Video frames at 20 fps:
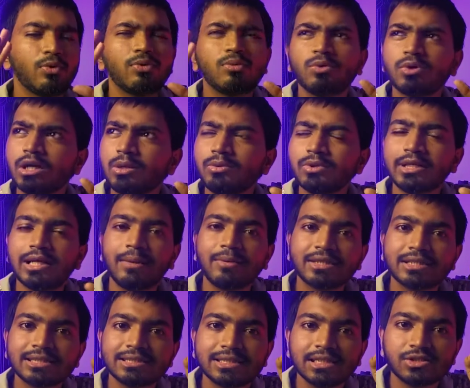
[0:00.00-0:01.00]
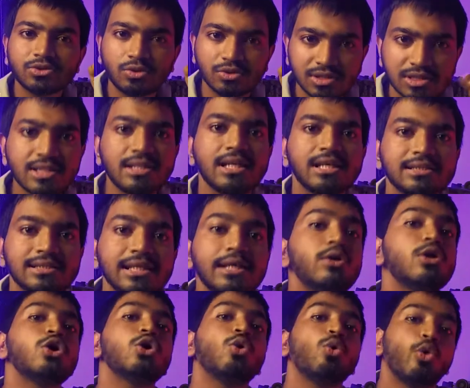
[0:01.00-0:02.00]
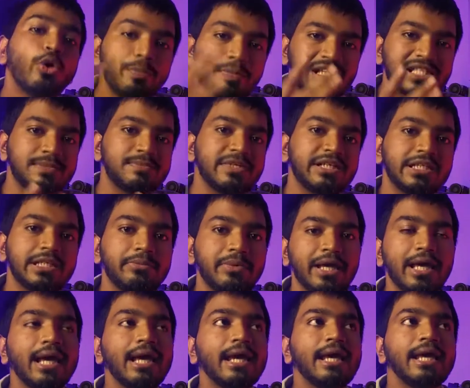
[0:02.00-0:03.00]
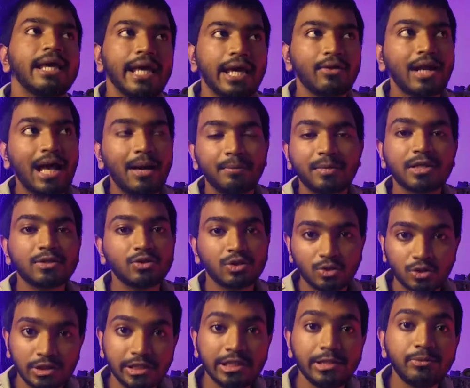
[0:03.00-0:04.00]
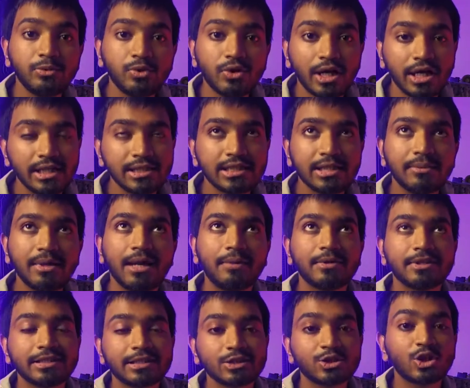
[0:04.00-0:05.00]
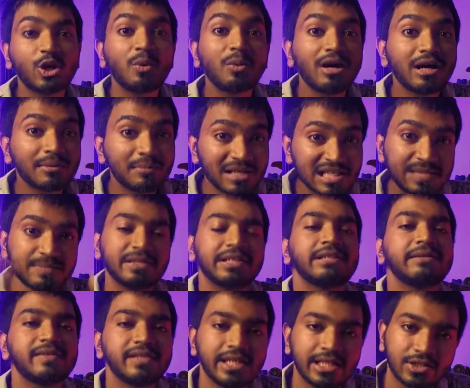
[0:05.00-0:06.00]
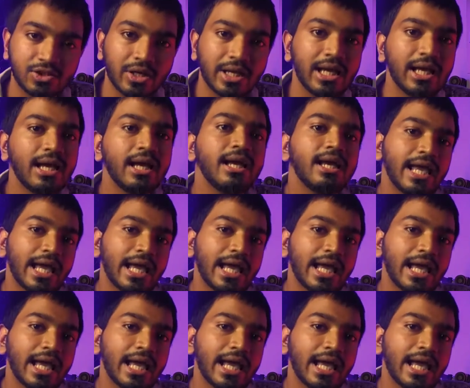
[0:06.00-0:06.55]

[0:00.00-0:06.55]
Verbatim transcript: মোটামুটি না আমার থেকে জাস্ট অস্থির লাগছে ওই পার্সপেক্টিভে হ্যাঁ এখন আমরা তো রিভিউয়ার হিসেবে আমাদেরকে সবার পার্সপেক্টিভে দেখতে হয় হ্যাঁ